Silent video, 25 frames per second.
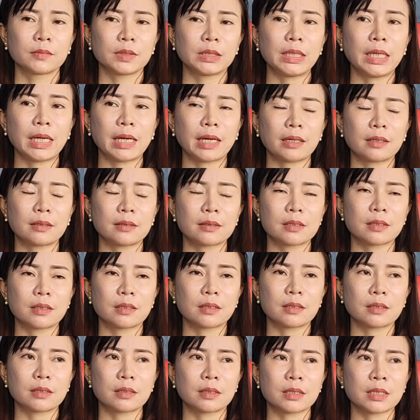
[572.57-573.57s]
dạ
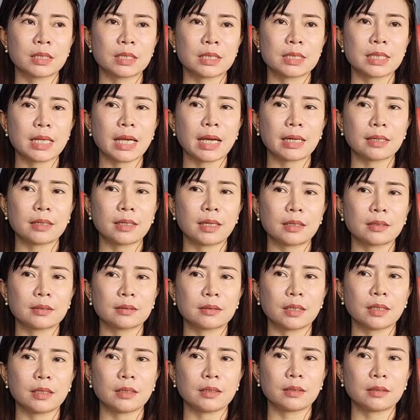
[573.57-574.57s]
à, xa
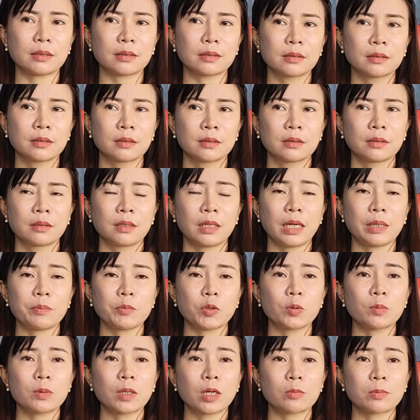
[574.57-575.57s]
gần thì
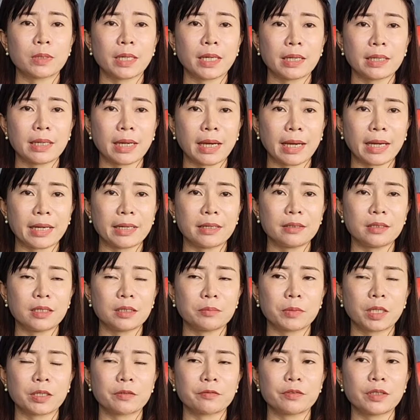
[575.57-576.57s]
em cũng không e ngại
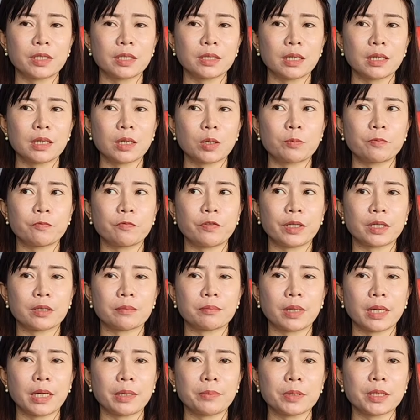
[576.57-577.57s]
nhưng mà với cái công
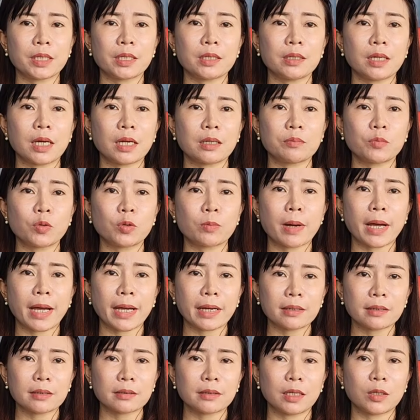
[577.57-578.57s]
việc mà em kinh doanh mua
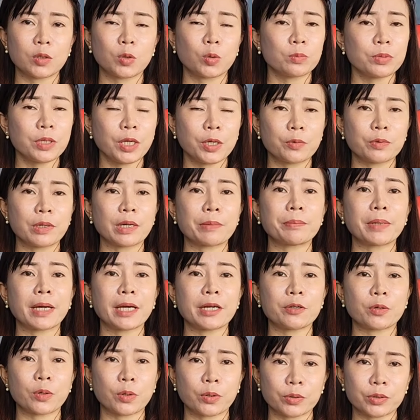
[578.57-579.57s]
bán thì cũng nhiều năm
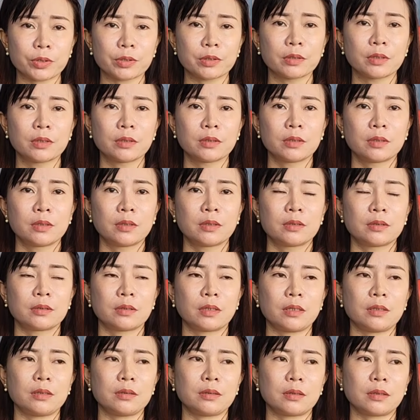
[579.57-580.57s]
nay rồi ừ.
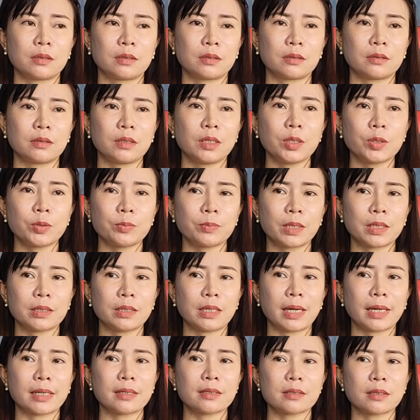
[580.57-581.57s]
thì à, nếu mà
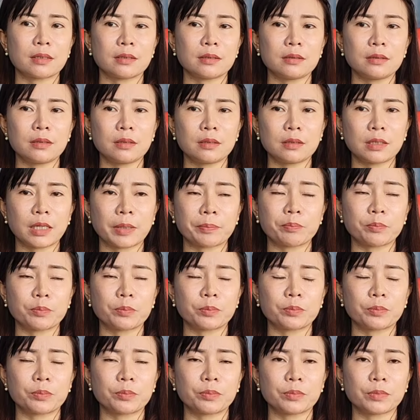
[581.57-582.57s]
giả sử như gặp
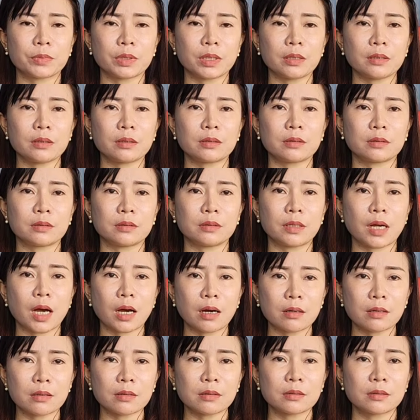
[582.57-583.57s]
ừ, cái người
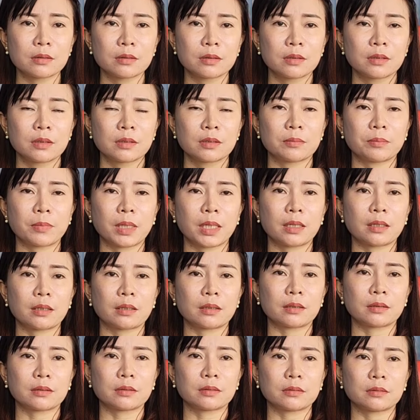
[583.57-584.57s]
đó
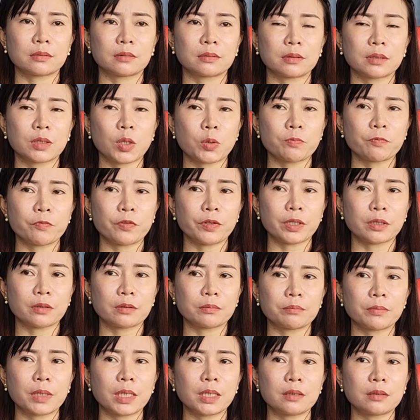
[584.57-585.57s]
mà công việc
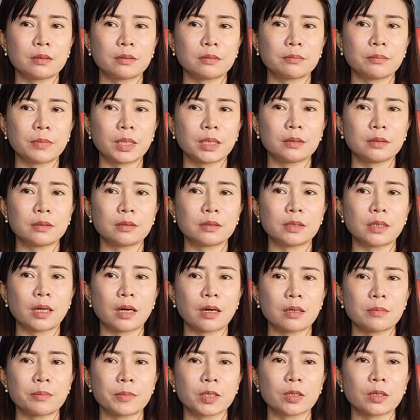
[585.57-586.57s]
bên bên người
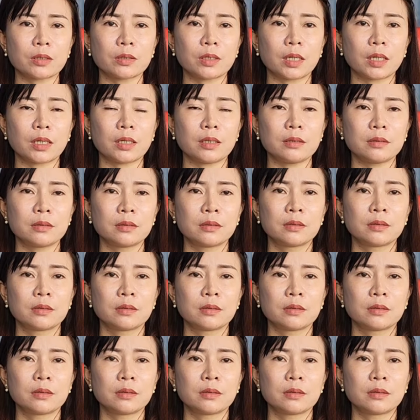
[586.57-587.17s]
đó mà có thể